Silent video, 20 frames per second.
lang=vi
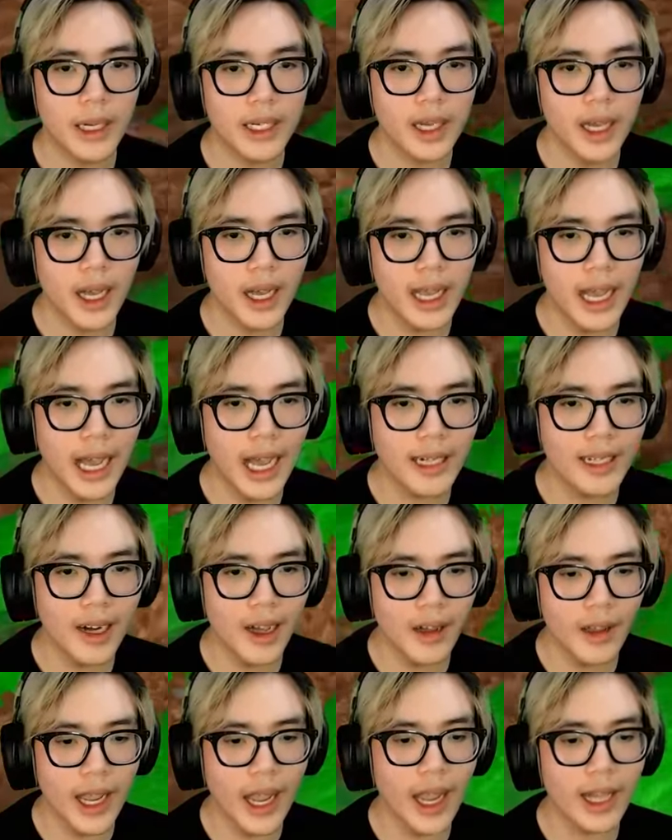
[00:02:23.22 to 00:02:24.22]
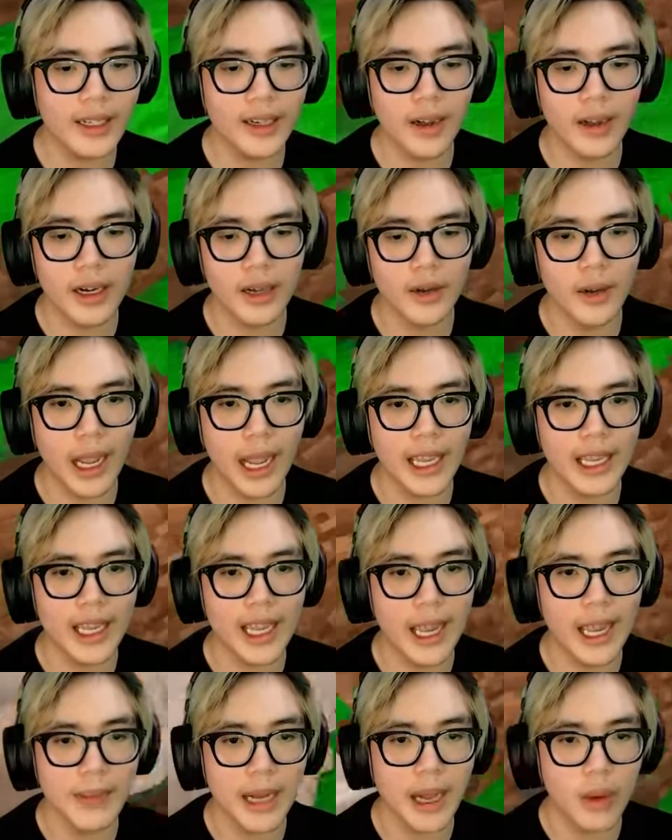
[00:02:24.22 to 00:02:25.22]
anh ơi hết rồi hết rồi đâu còn ai
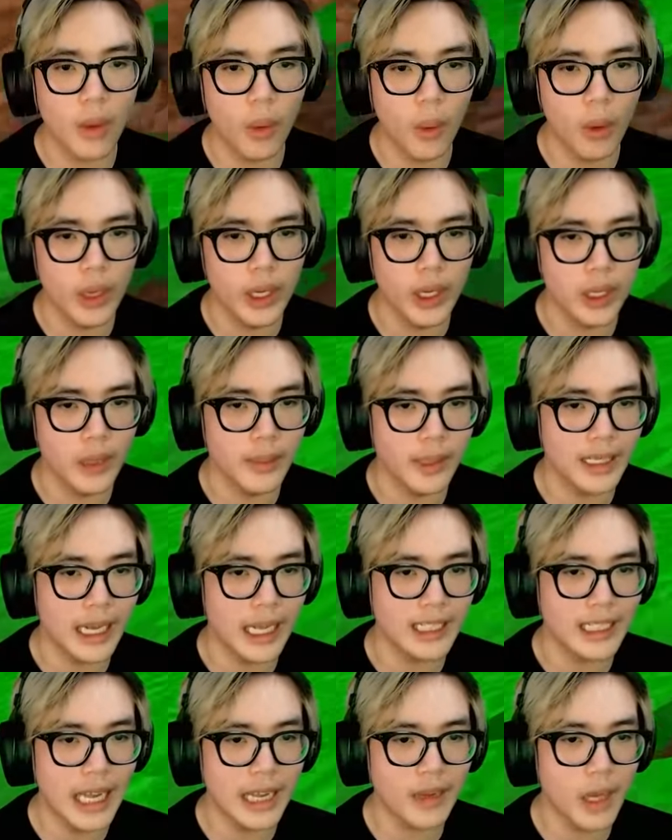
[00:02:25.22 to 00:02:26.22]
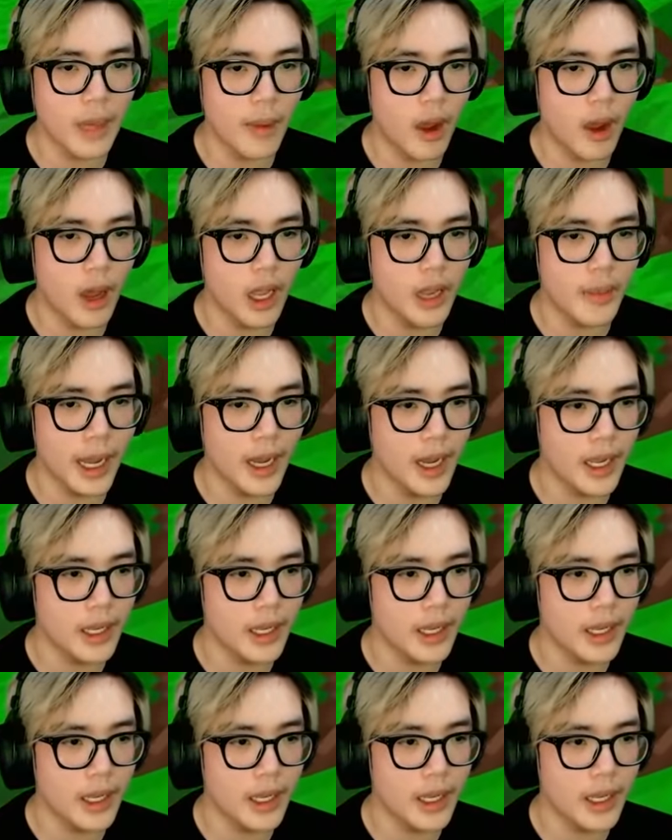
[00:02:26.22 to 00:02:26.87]
dí em đâu Ui mình ra xét lại Bo các bạn